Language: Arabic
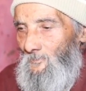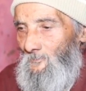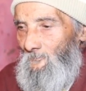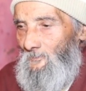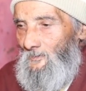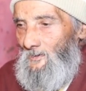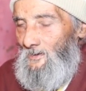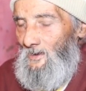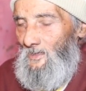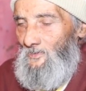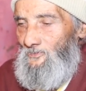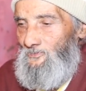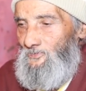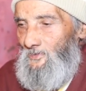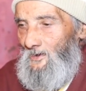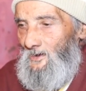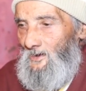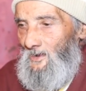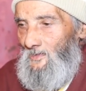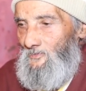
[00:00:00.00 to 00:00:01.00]
من راس
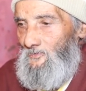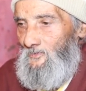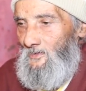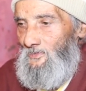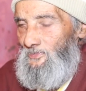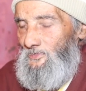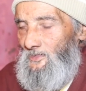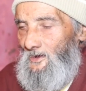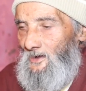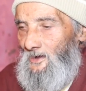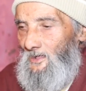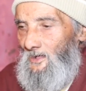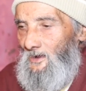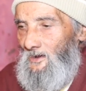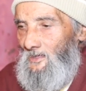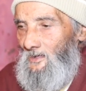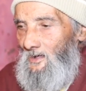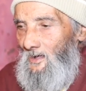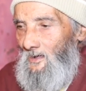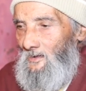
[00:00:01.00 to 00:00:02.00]
لراس كندير
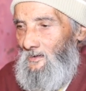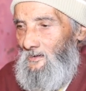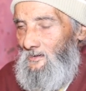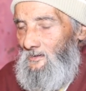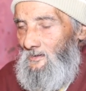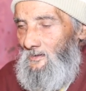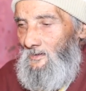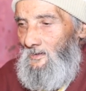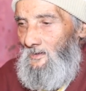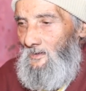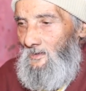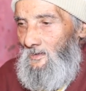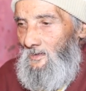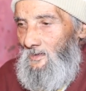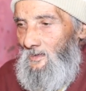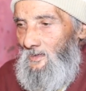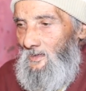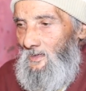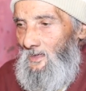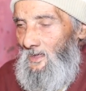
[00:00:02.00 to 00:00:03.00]
الحلقه
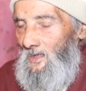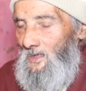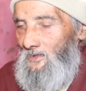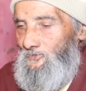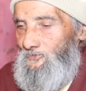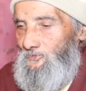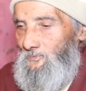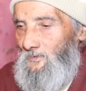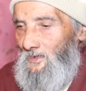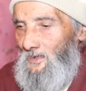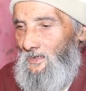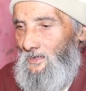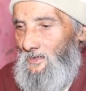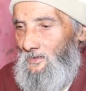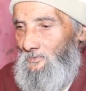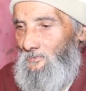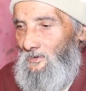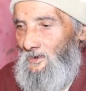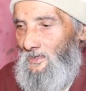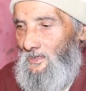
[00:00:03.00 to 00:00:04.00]
عايش
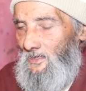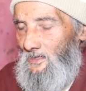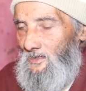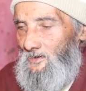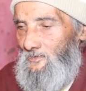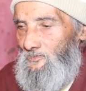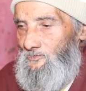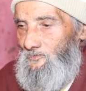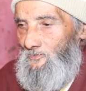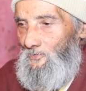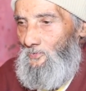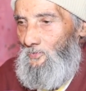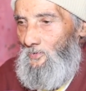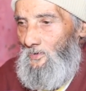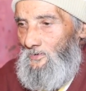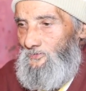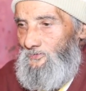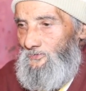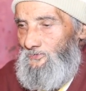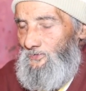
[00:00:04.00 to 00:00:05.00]
بخير والخير
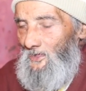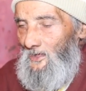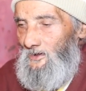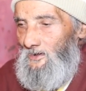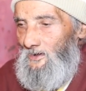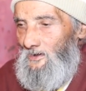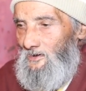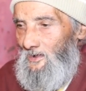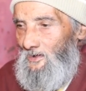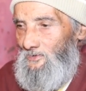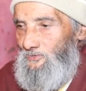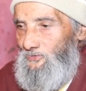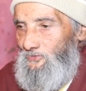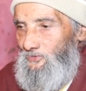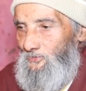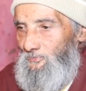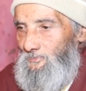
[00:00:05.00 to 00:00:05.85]
تزوج عطاني الله جوج